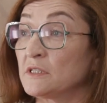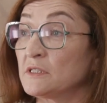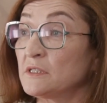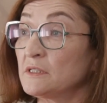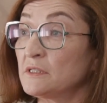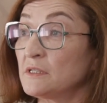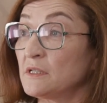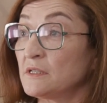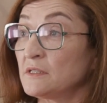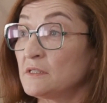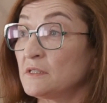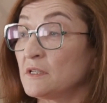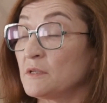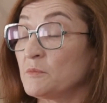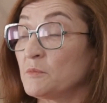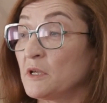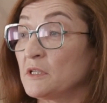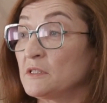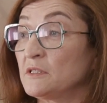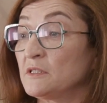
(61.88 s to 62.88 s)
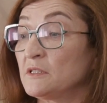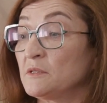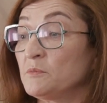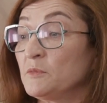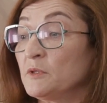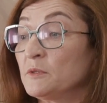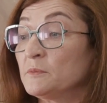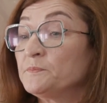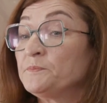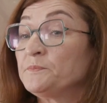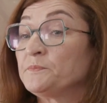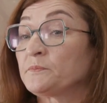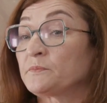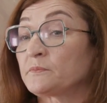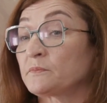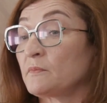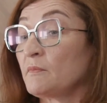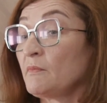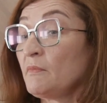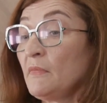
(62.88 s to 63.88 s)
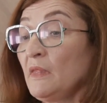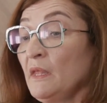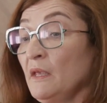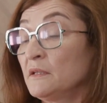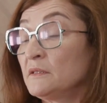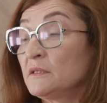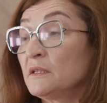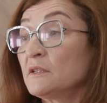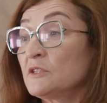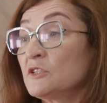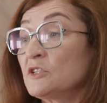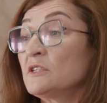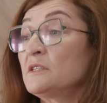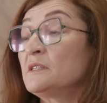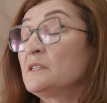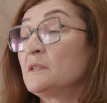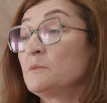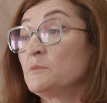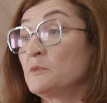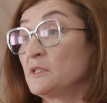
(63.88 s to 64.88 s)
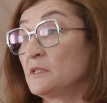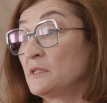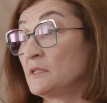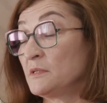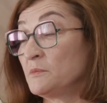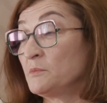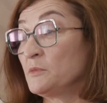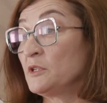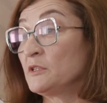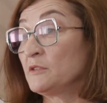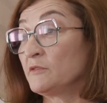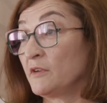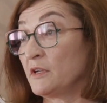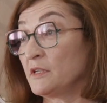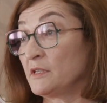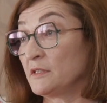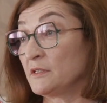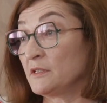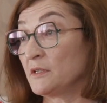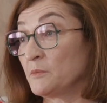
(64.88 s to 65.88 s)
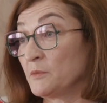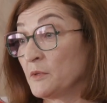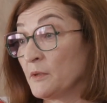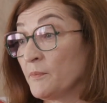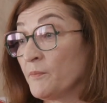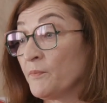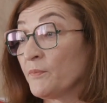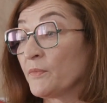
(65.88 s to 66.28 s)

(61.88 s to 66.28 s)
родители с тремя детьми, а также семьи с детьми-инвалидами